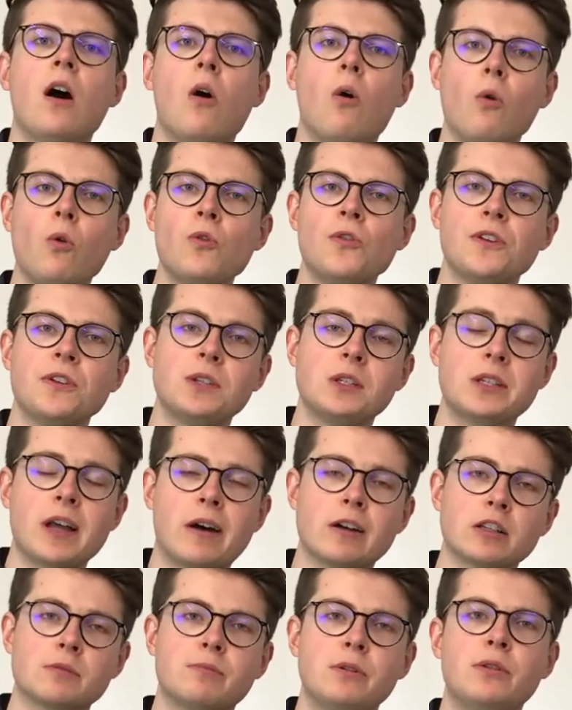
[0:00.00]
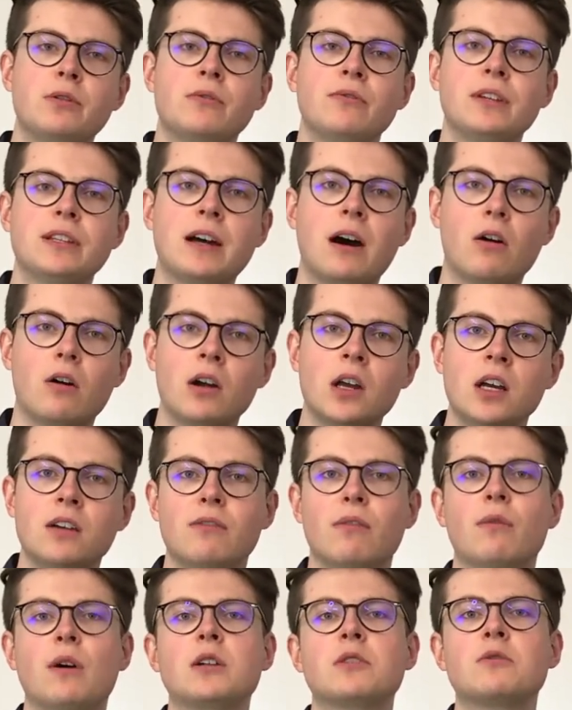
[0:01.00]
und in dieser Ausbildung wird auch
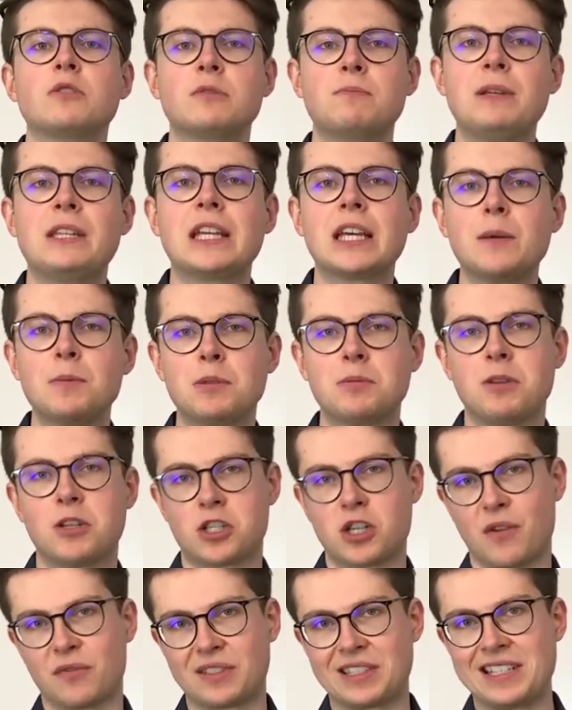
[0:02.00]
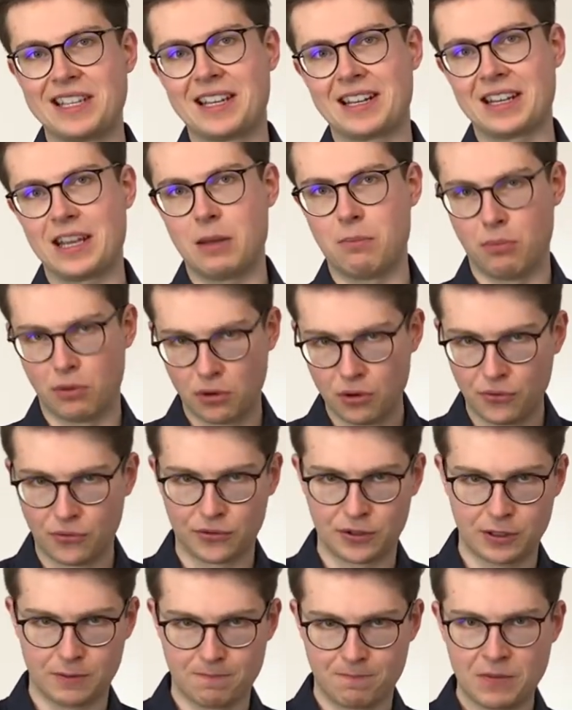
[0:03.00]
Verwaltungsbetriebswirtschaftslehre geprüft.